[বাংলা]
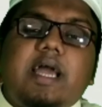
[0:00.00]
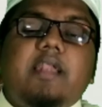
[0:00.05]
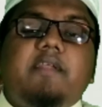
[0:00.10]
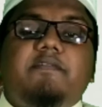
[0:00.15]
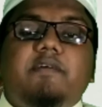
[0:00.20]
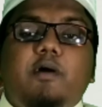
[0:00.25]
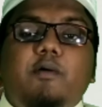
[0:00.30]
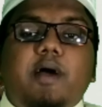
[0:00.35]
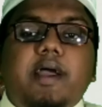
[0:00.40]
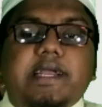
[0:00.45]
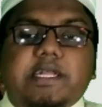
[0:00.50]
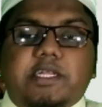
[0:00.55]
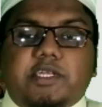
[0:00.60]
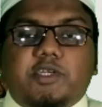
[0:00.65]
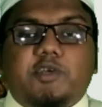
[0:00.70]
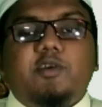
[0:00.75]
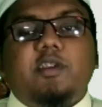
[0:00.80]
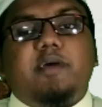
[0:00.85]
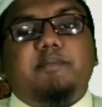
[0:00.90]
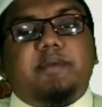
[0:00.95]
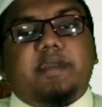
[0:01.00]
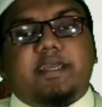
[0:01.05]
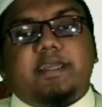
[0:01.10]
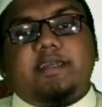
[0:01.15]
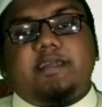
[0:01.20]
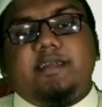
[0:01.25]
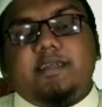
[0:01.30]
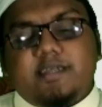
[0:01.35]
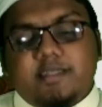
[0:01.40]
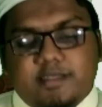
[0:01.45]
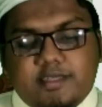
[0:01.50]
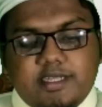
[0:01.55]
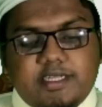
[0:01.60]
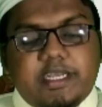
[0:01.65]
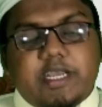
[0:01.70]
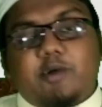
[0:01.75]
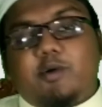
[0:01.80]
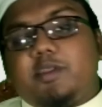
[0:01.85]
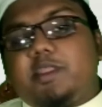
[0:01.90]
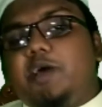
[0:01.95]
আল ফাওয়াইদ সুনামে তিনি
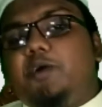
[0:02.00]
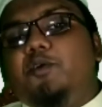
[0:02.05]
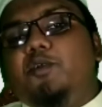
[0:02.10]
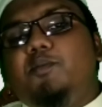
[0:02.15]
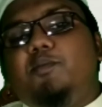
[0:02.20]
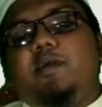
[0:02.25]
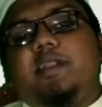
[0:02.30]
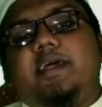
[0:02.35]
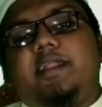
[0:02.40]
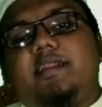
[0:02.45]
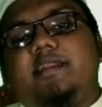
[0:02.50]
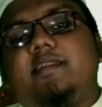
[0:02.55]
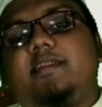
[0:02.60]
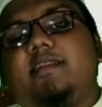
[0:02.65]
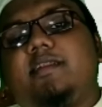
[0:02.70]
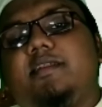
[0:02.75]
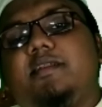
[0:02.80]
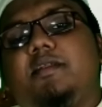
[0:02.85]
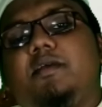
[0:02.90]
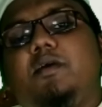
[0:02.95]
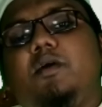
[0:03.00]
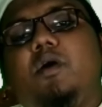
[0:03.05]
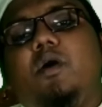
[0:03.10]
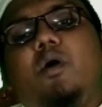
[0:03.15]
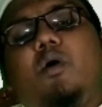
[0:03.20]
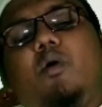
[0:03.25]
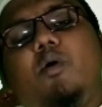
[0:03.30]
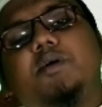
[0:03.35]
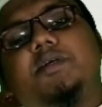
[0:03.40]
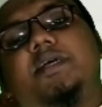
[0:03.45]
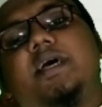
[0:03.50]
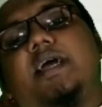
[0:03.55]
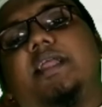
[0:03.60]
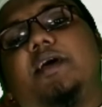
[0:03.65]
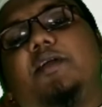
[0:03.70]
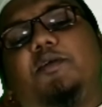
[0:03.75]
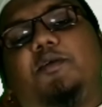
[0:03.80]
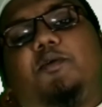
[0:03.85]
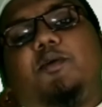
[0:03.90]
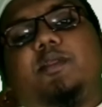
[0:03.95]
যে কথাগুলো বলেন
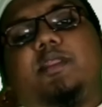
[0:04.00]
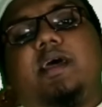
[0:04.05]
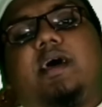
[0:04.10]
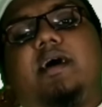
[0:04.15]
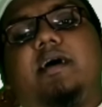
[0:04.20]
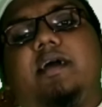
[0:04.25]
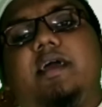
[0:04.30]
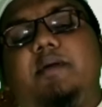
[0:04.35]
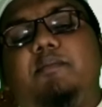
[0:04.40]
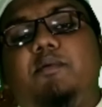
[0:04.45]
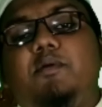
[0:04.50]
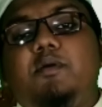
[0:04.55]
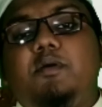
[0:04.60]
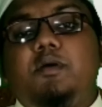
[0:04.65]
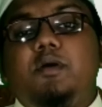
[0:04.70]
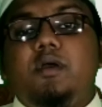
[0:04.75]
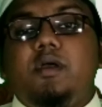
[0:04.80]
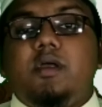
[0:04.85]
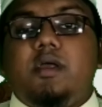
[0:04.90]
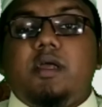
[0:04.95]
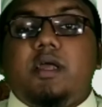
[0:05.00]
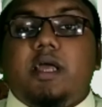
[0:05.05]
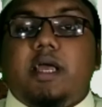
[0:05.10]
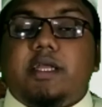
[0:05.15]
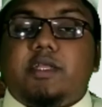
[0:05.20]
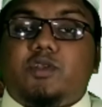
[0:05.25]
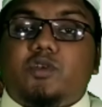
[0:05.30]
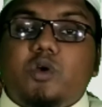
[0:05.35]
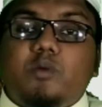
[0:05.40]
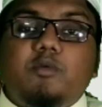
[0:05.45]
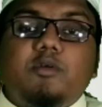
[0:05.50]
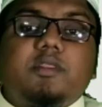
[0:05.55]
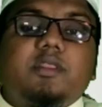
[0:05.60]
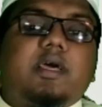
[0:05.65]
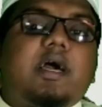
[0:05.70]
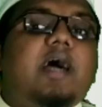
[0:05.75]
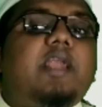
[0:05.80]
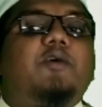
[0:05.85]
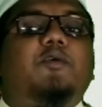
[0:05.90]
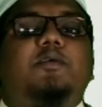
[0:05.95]
অসাধারণ কথা এবং
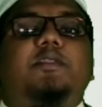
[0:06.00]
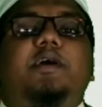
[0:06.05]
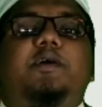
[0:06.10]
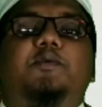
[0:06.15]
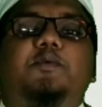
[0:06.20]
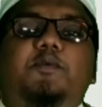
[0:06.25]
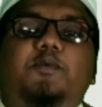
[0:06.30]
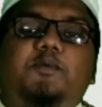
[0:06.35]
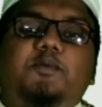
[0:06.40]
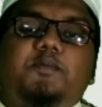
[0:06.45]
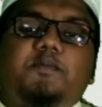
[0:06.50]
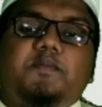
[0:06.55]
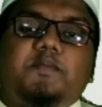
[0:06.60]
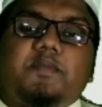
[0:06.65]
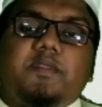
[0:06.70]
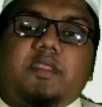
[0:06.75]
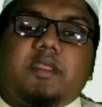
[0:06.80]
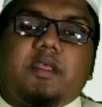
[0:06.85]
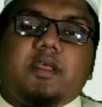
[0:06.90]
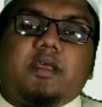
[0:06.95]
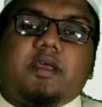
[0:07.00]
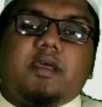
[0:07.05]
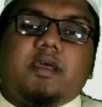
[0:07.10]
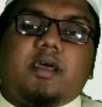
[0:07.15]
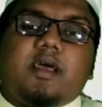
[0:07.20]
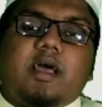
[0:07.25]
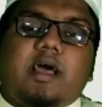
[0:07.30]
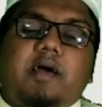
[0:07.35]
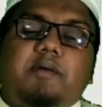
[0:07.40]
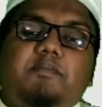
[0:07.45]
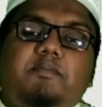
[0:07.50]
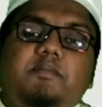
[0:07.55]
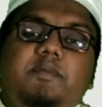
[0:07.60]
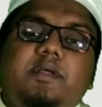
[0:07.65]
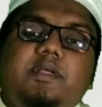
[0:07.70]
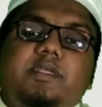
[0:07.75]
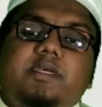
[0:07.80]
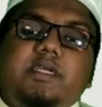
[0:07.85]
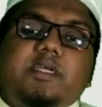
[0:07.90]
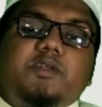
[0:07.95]
চমৎকার কথাগুলো
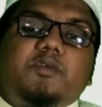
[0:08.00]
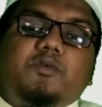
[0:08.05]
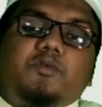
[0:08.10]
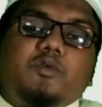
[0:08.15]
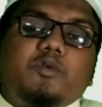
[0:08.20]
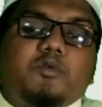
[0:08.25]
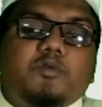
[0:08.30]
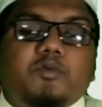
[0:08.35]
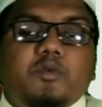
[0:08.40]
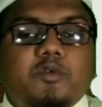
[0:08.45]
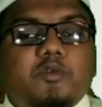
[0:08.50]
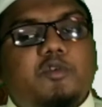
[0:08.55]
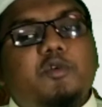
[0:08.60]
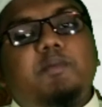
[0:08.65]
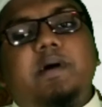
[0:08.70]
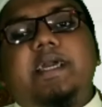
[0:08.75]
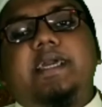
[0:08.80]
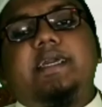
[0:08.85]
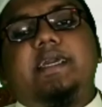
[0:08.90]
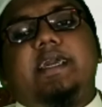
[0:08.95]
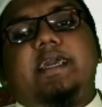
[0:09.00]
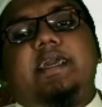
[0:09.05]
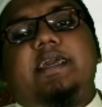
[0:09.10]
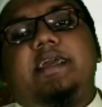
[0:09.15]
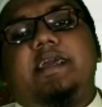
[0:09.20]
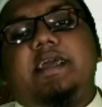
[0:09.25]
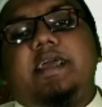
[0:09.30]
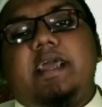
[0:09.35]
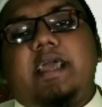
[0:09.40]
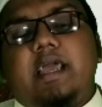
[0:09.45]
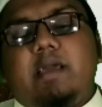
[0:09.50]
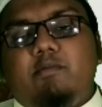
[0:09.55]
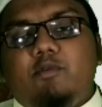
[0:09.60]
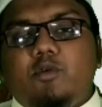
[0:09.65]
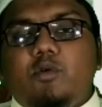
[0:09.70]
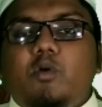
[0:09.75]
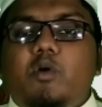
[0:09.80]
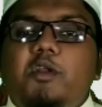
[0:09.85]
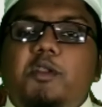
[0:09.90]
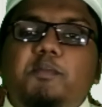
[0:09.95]
তিনি ছোট ছোট বাক্যে এবং
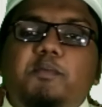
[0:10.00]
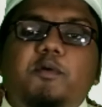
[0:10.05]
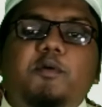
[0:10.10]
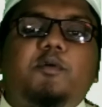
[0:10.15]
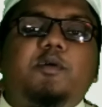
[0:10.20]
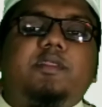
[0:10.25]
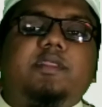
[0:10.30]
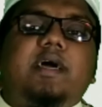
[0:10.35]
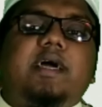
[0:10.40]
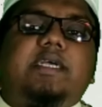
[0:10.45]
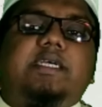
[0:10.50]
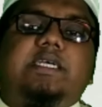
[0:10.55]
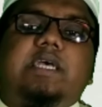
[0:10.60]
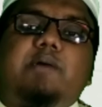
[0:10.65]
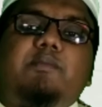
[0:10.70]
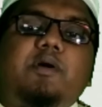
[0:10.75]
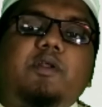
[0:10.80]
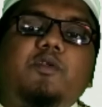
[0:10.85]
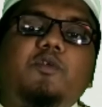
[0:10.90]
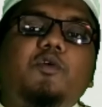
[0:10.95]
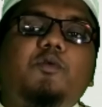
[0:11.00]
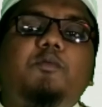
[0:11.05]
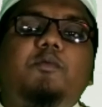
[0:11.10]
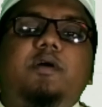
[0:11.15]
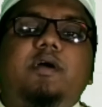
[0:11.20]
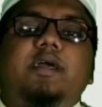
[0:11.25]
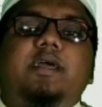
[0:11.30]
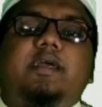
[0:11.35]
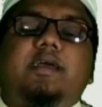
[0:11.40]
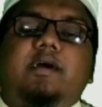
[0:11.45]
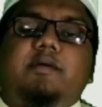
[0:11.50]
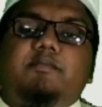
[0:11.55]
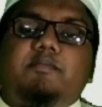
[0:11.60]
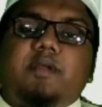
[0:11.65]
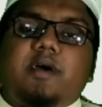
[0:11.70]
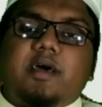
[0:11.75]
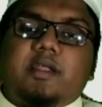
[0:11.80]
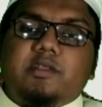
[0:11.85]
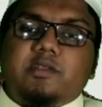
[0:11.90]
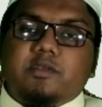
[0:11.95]
অল্প কথা সামান্য
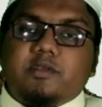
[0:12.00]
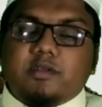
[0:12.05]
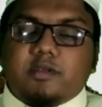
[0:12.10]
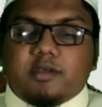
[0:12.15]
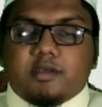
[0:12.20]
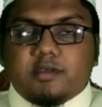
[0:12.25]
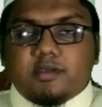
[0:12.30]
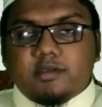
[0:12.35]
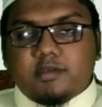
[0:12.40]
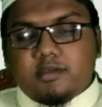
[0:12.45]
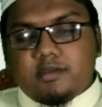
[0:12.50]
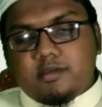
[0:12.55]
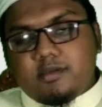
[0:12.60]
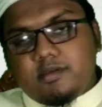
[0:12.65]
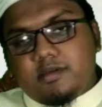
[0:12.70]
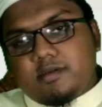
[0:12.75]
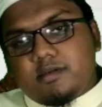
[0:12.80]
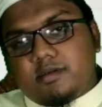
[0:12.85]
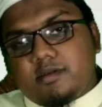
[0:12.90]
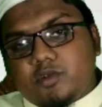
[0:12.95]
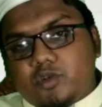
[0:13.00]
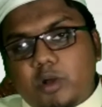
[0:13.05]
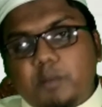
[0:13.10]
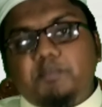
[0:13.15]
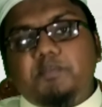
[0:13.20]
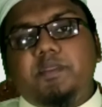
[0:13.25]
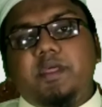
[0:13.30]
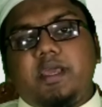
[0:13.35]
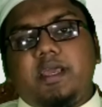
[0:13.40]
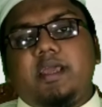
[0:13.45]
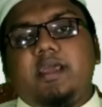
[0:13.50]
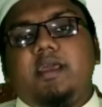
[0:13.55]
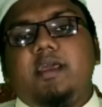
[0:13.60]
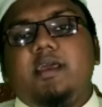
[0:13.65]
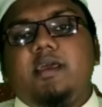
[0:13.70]
আপনার শব্দে